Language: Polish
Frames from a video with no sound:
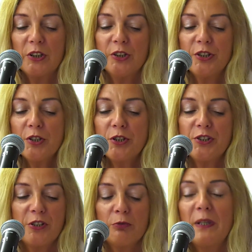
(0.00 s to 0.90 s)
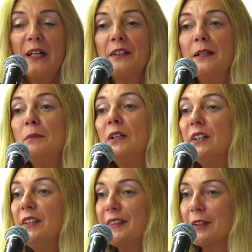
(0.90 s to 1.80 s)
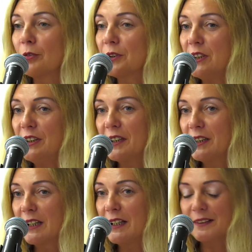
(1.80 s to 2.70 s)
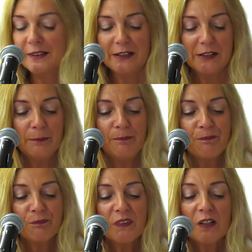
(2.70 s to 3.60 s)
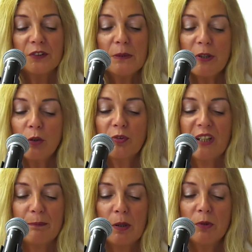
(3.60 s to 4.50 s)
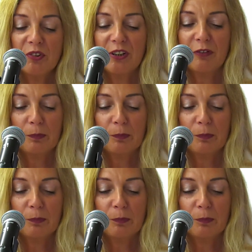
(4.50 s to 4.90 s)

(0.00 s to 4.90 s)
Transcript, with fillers: i cieszyć się mianem istoty inteligentnej. W tym roku za pomoc i